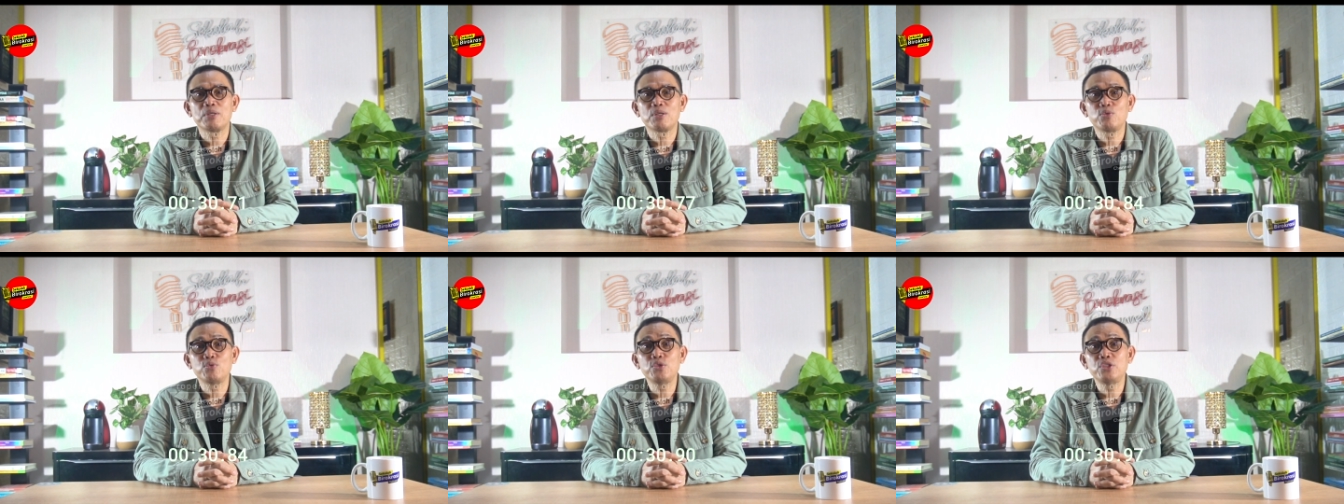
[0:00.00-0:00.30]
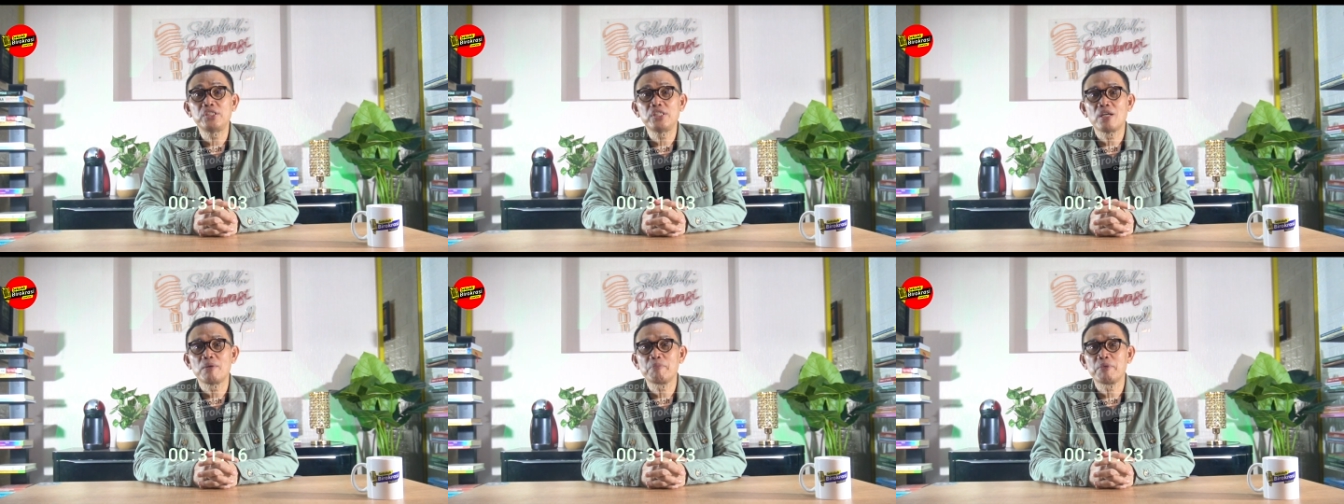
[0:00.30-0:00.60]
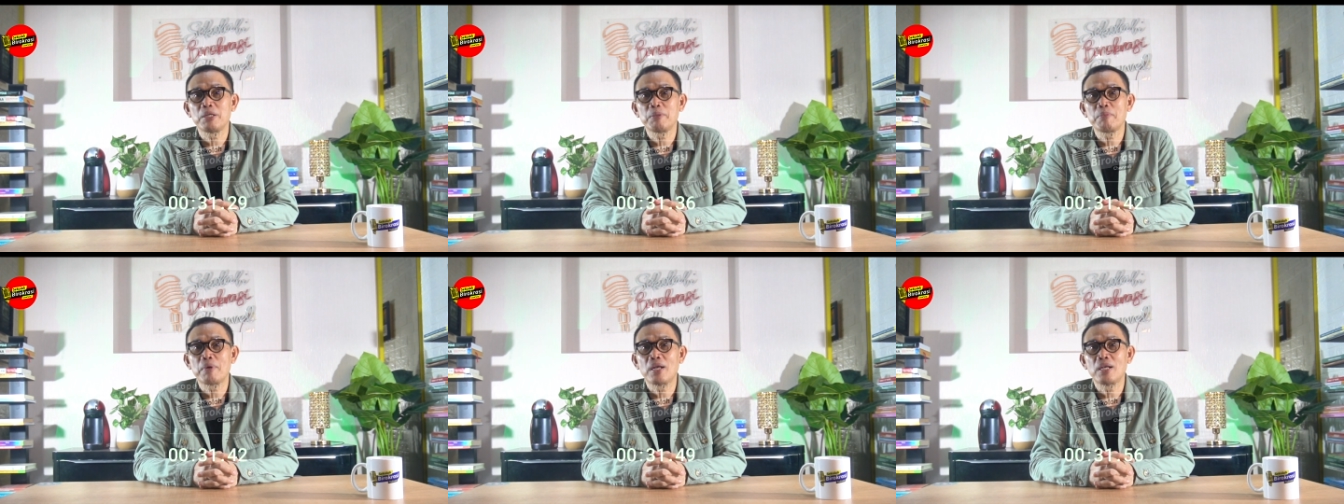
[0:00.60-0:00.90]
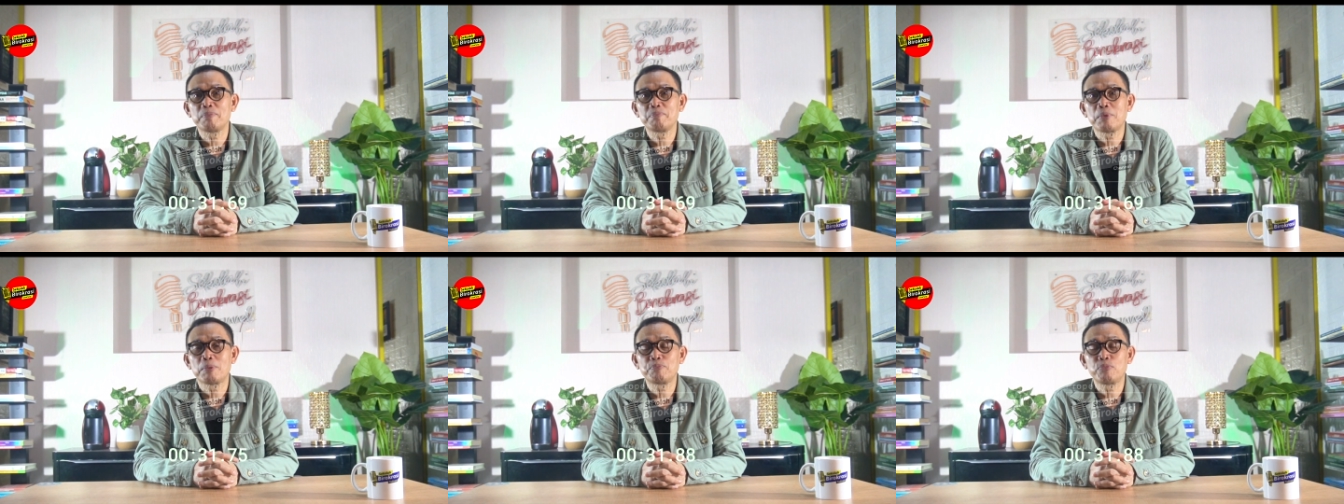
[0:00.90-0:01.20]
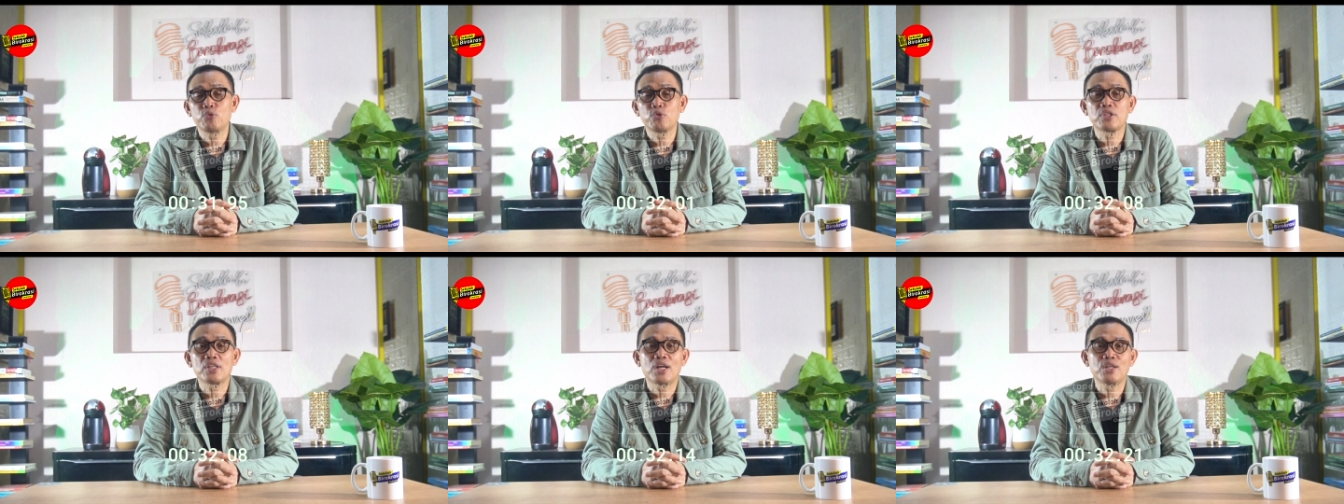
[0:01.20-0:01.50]
berusia minimal
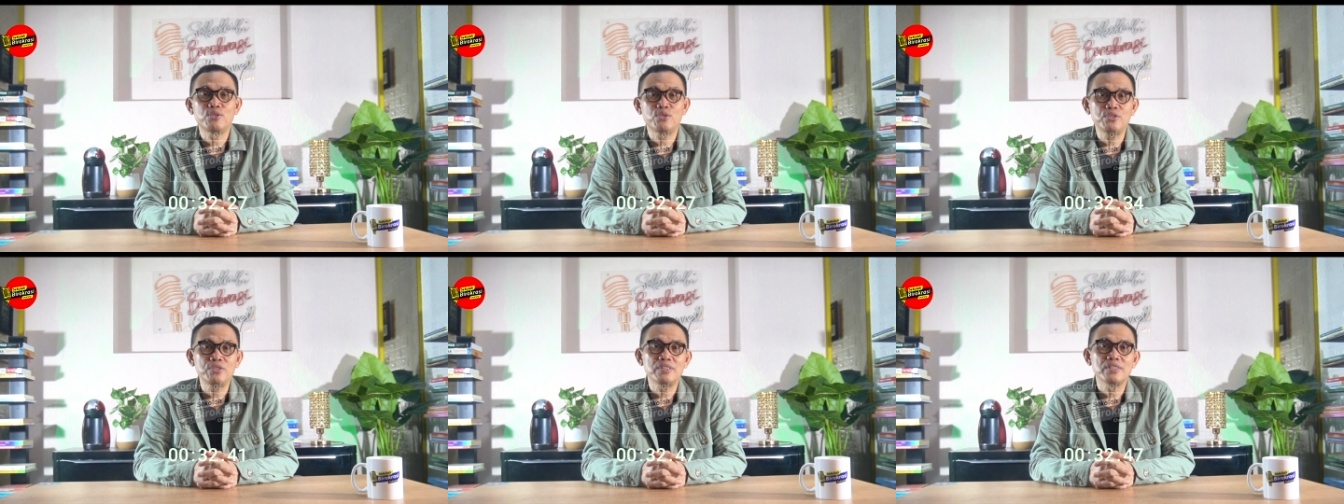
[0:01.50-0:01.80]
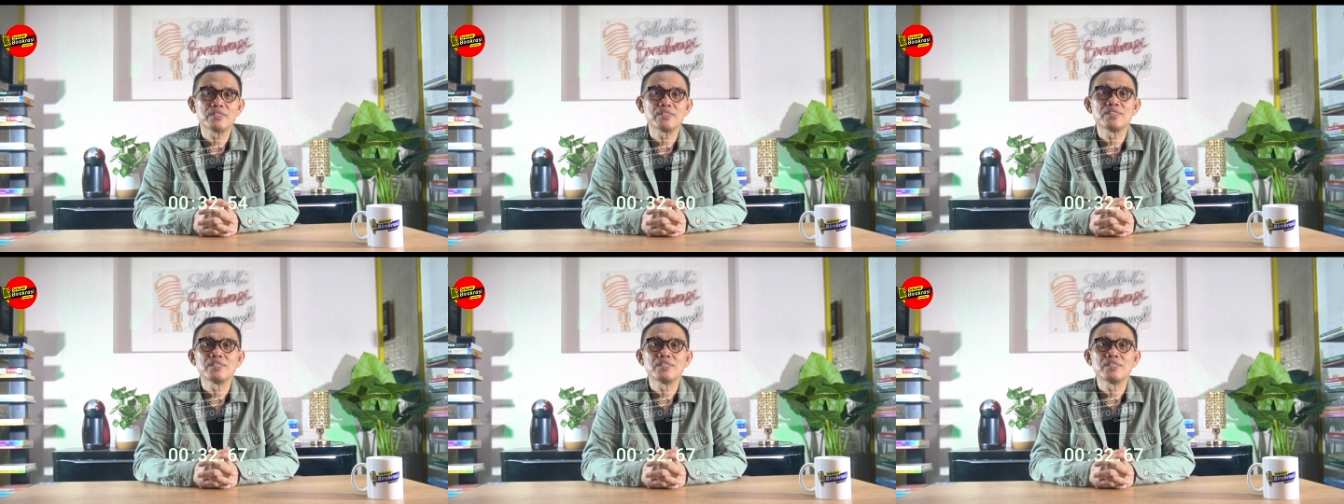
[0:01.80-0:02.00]
40 tahun